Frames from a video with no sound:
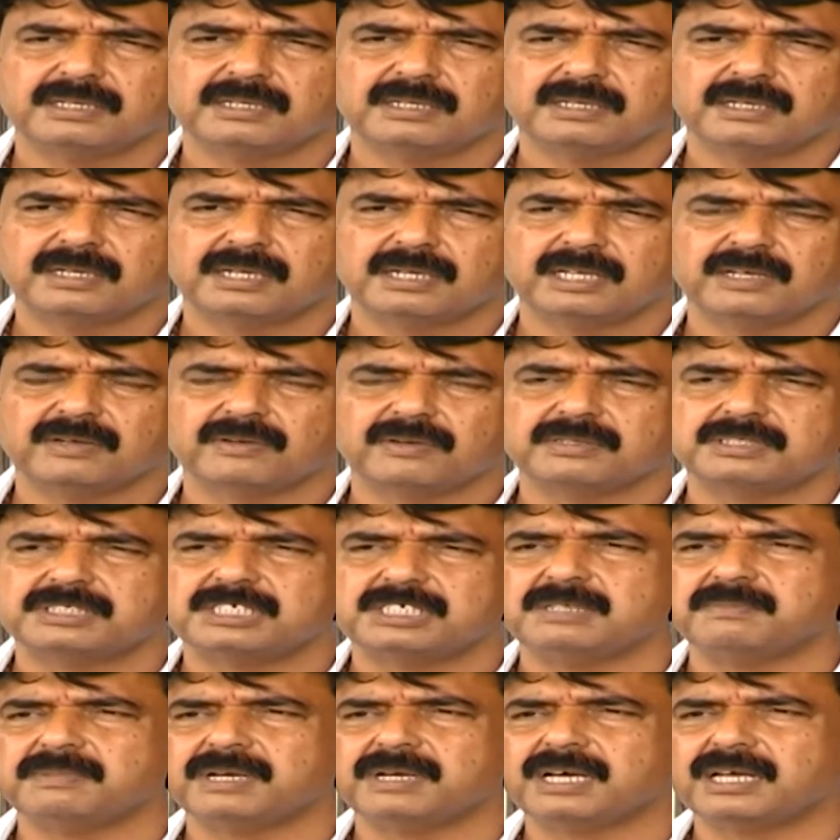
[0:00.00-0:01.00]
అంటే
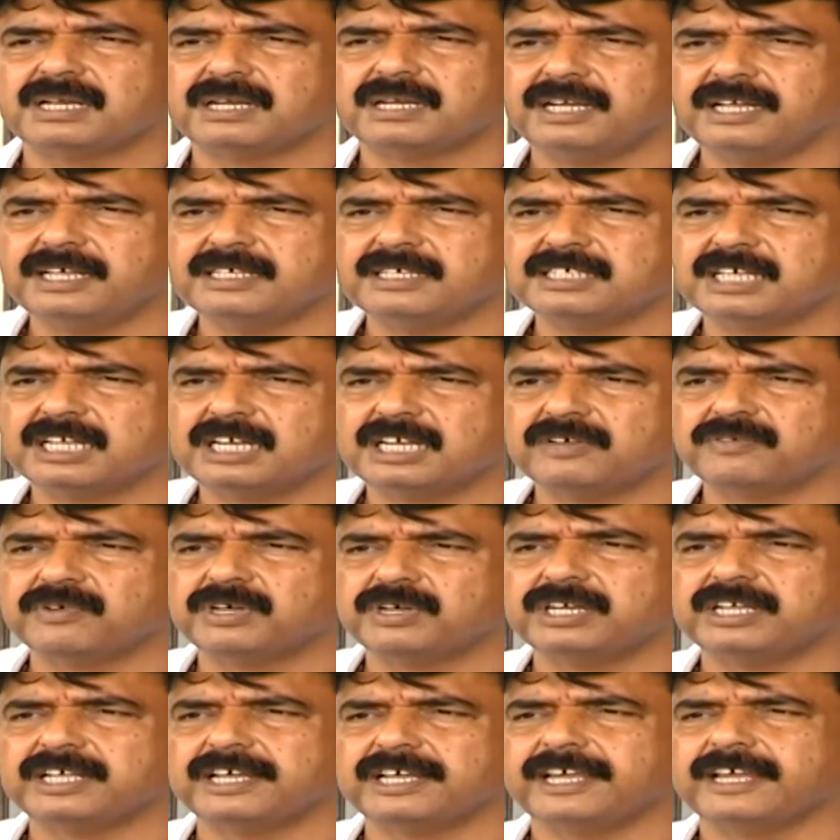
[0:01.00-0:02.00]
సినిమా రిలీజ్
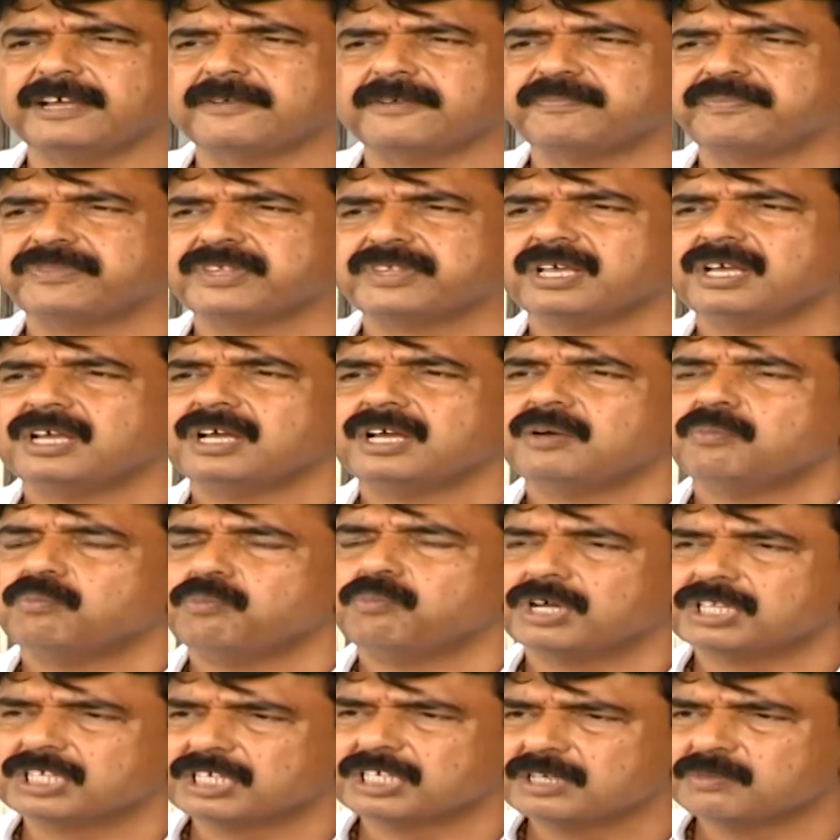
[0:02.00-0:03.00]
అయినటువంటి
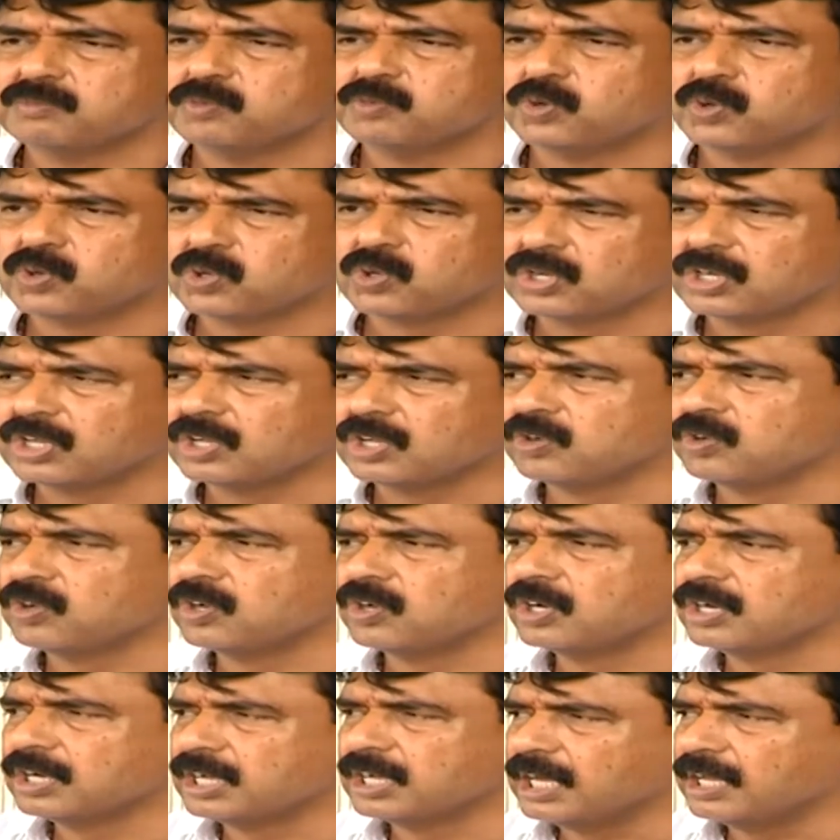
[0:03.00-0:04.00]
మొదటి మూడు రోజుల్లోనో
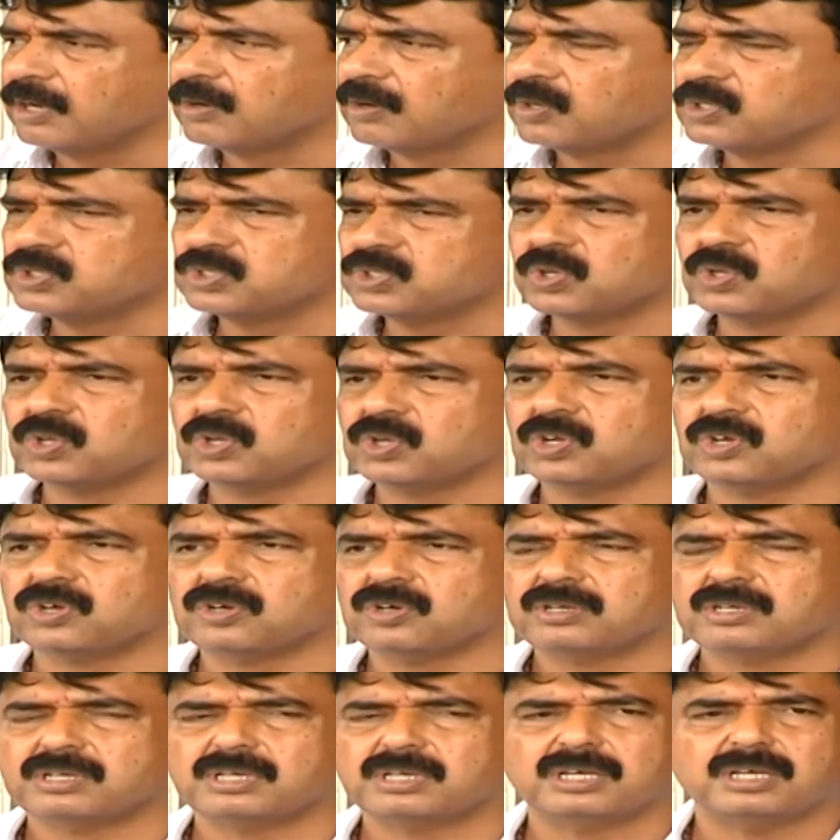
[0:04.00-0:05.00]
నాలుగు రోజుల్లోనో
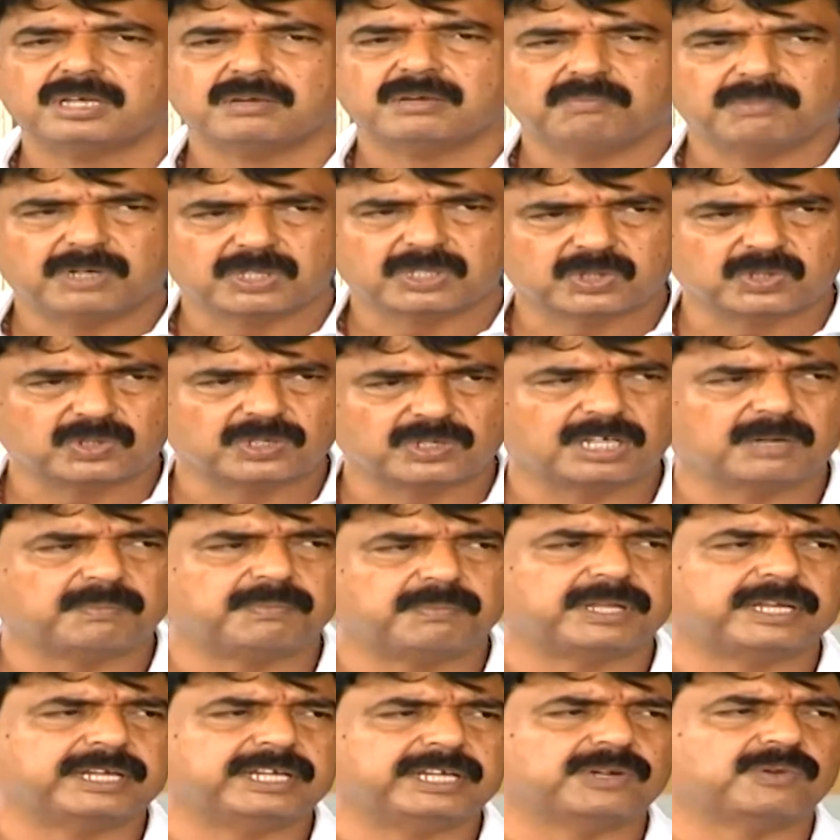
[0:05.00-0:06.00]
మొత్తం
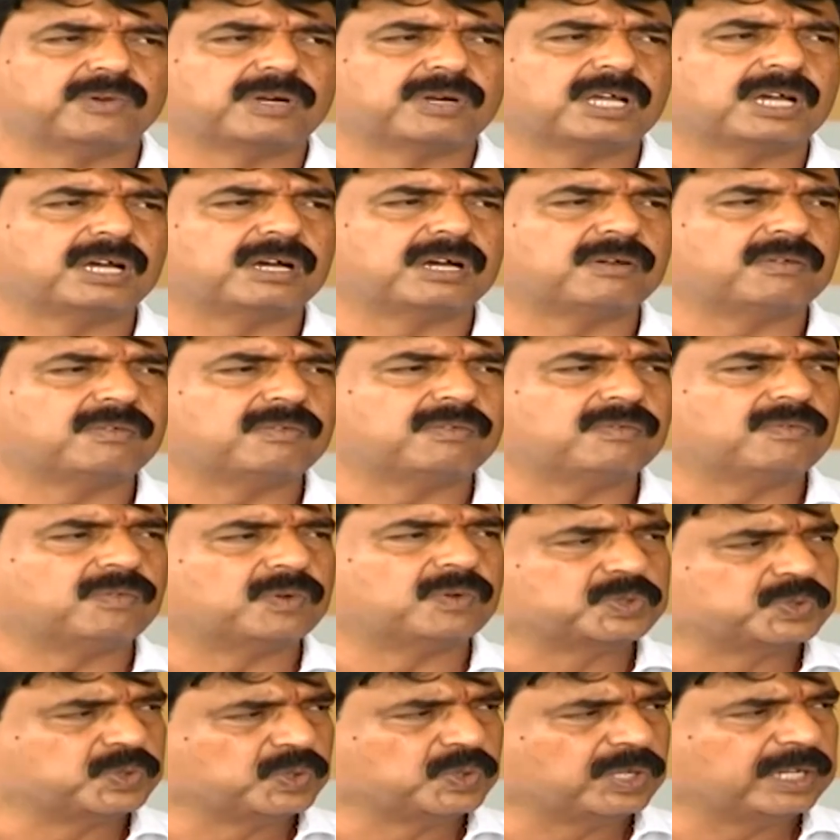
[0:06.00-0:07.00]
డబ్బులన్నీ కూడా
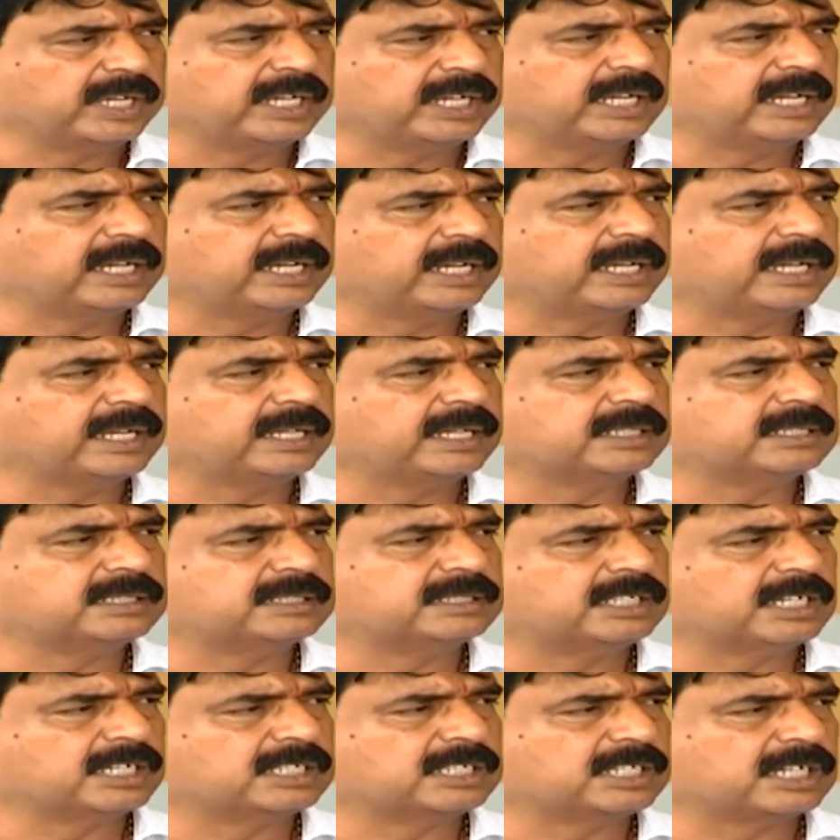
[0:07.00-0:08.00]
వసూలయ్యే
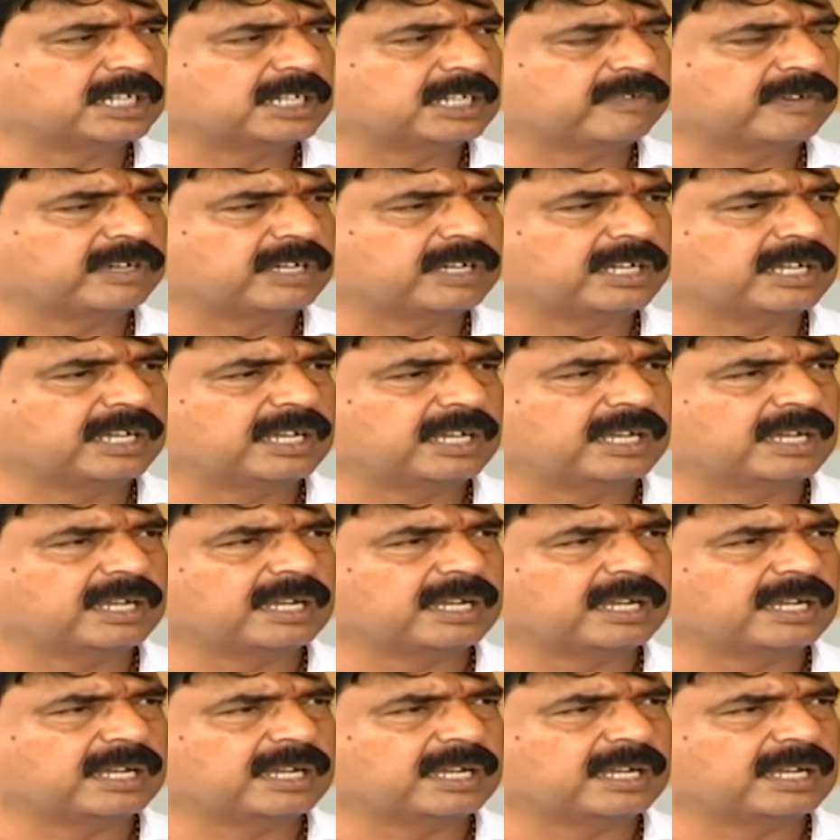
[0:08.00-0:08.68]
చేసేటువంటి